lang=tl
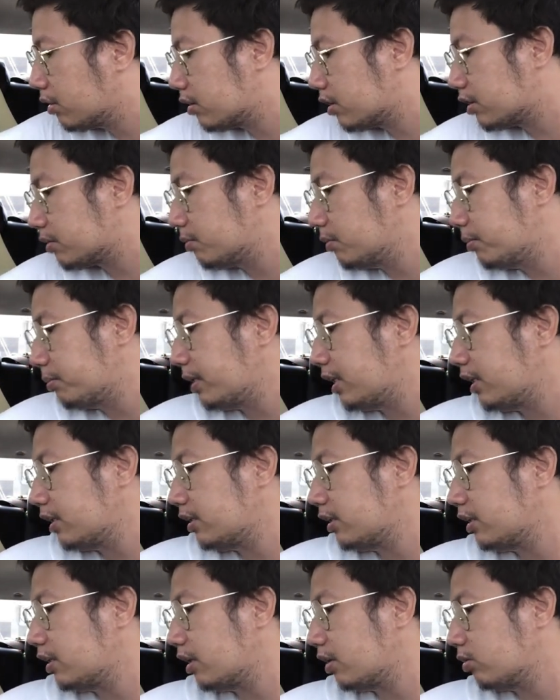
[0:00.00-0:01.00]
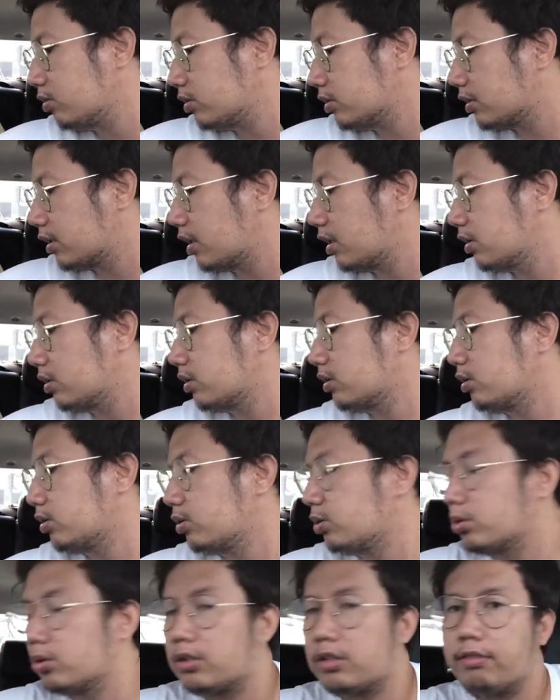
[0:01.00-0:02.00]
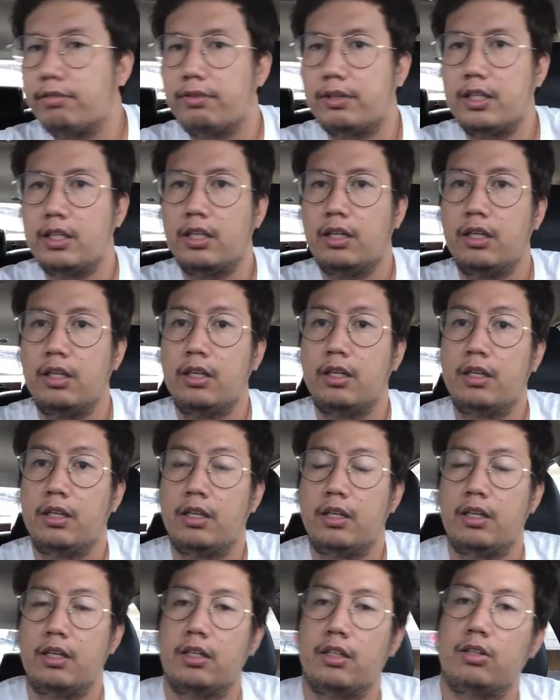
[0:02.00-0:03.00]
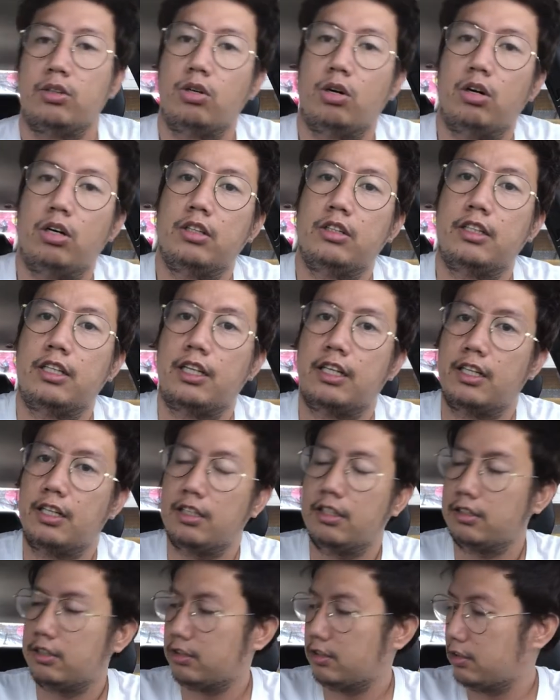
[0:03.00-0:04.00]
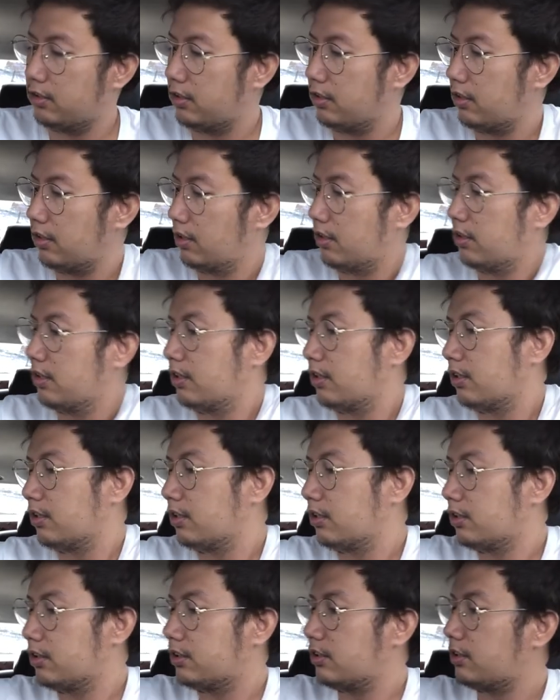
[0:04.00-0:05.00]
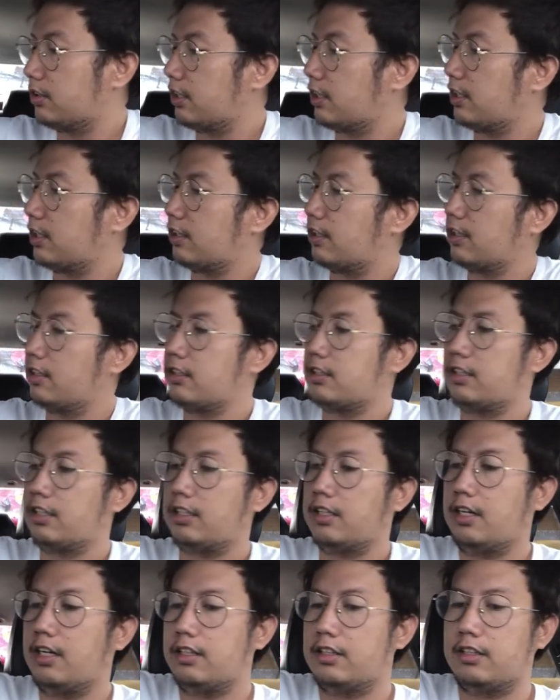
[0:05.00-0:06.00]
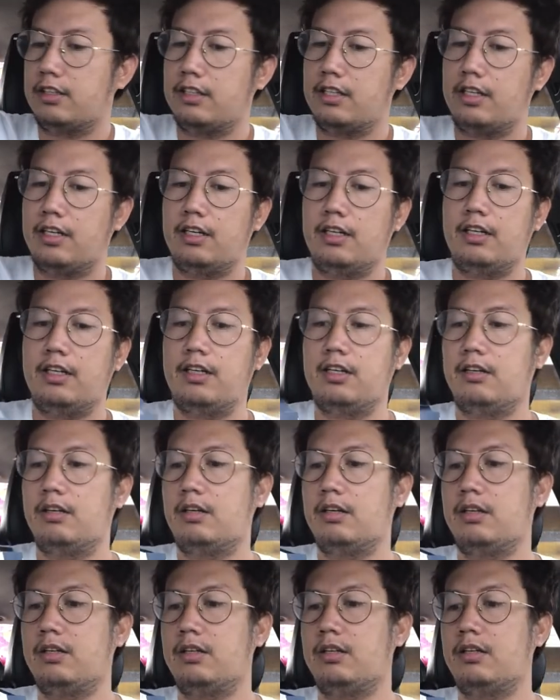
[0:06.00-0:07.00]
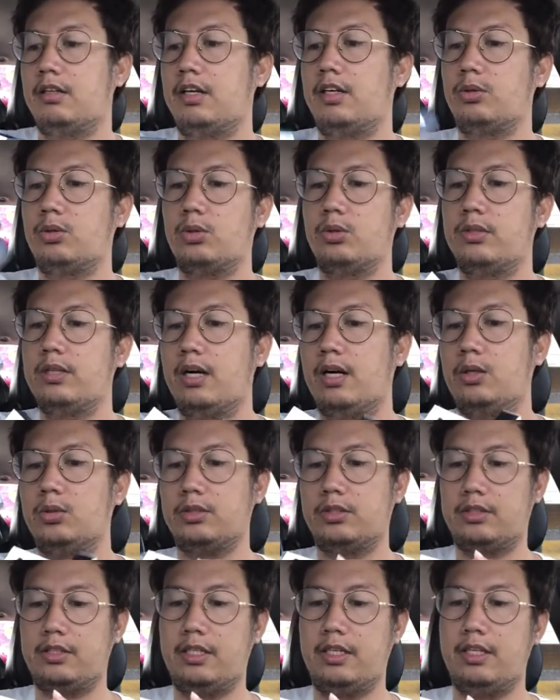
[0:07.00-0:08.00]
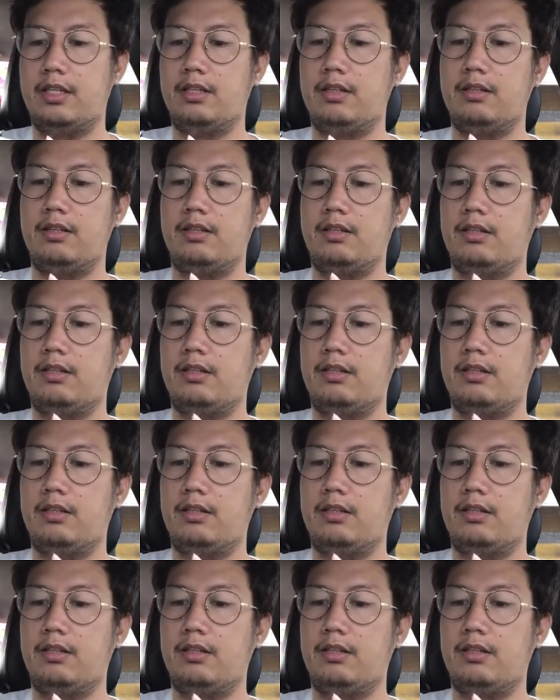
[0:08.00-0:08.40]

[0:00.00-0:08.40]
Tapos bumili din ako sa duty free doon ng sikat na sikat na etude house din.